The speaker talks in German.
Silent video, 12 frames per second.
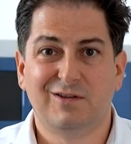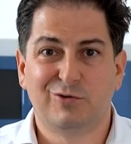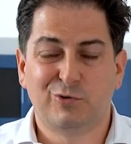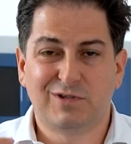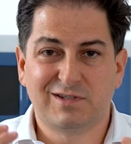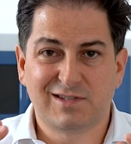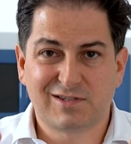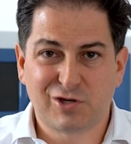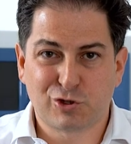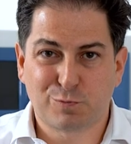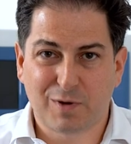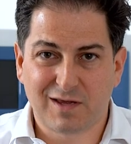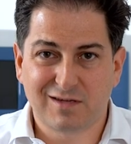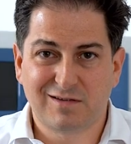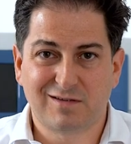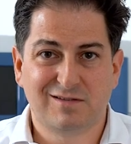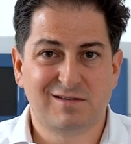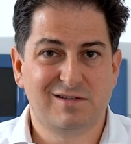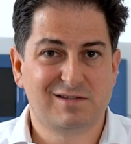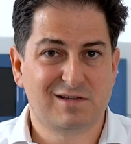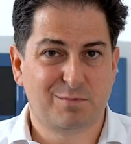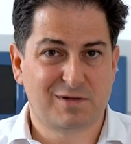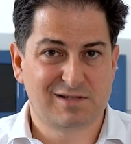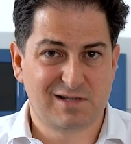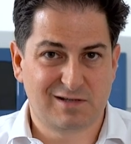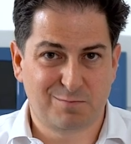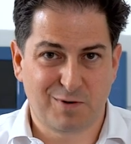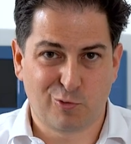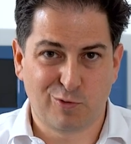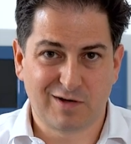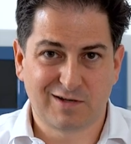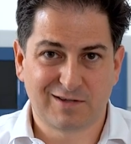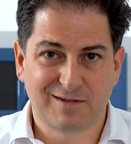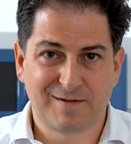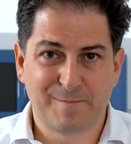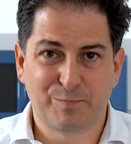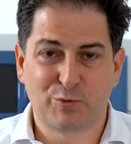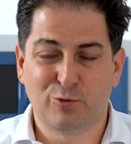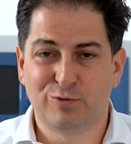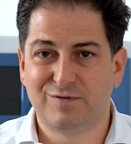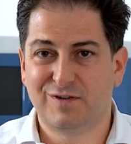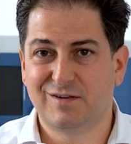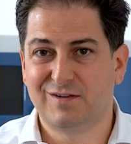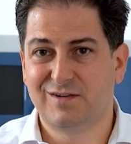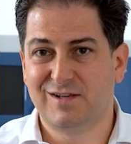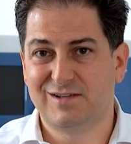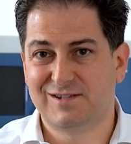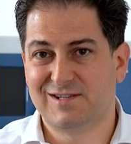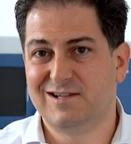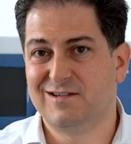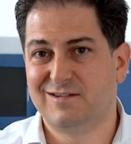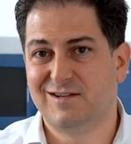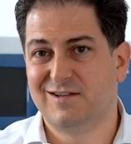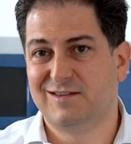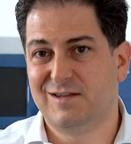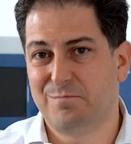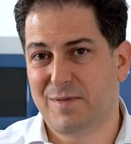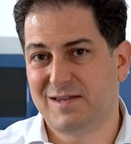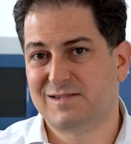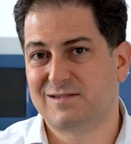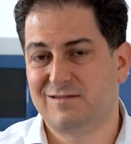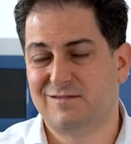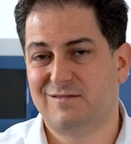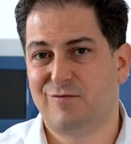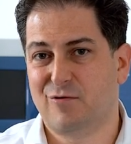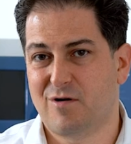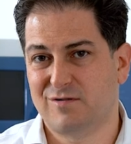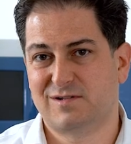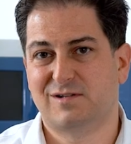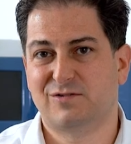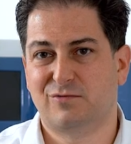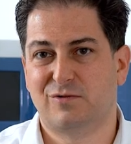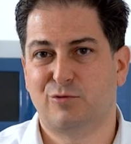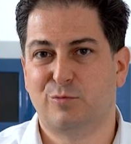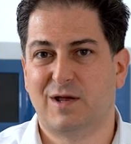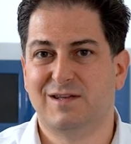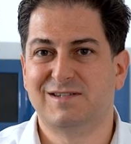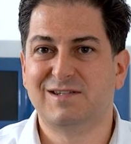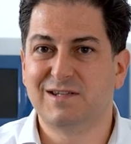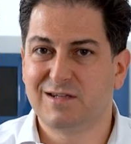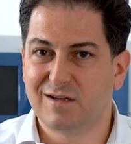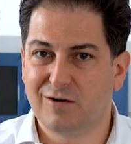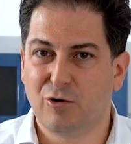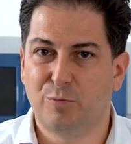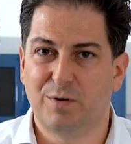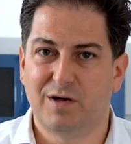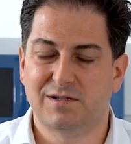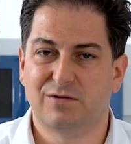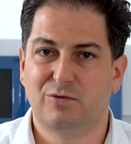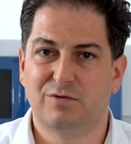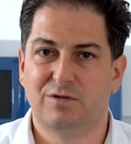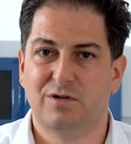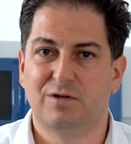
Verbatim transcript: Durch dieses Gespräch ist der Patient beruhigt und wir erzielen die besten Voraussetzungen, um eine sichere Operation